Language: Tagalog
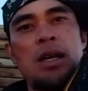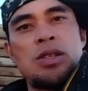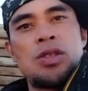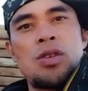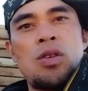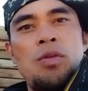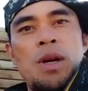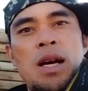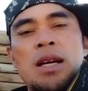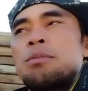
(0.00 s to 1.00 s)
so
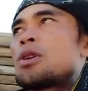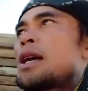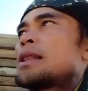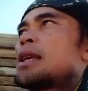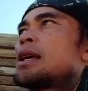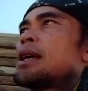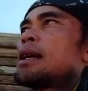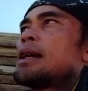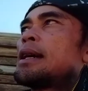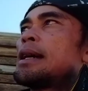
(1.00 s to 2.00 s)
mga kaburat
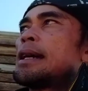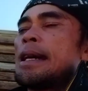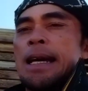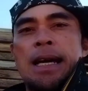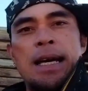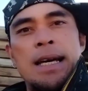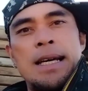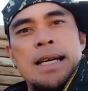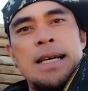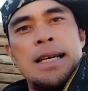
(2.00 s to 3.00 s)

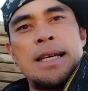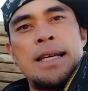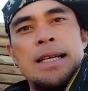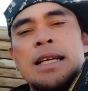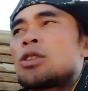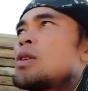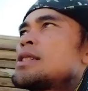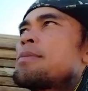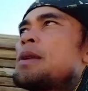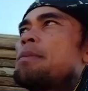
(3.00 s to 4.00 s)
uh, katulad
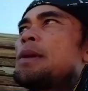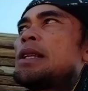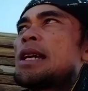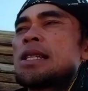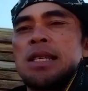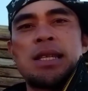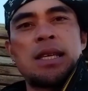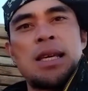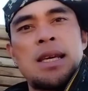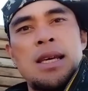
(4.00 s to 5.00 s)
sa Pilipinas
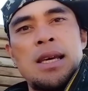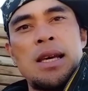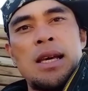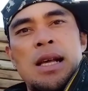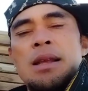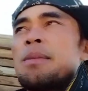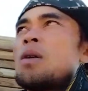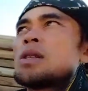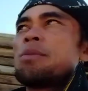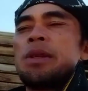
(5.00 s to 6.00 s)

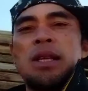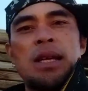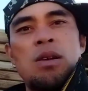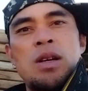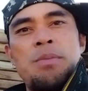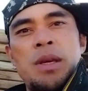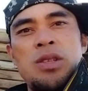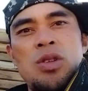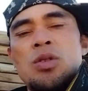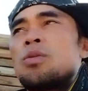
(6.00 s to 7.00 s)
halimbawa sa Mindanao ka
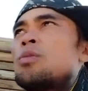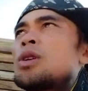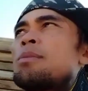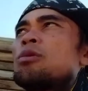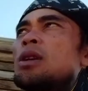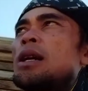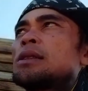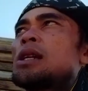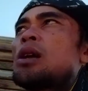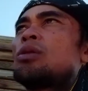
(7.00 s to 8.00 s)
medyo mura-mura ang
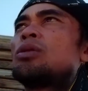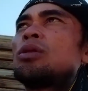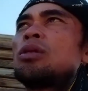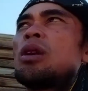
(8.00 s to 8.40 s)
sahod doon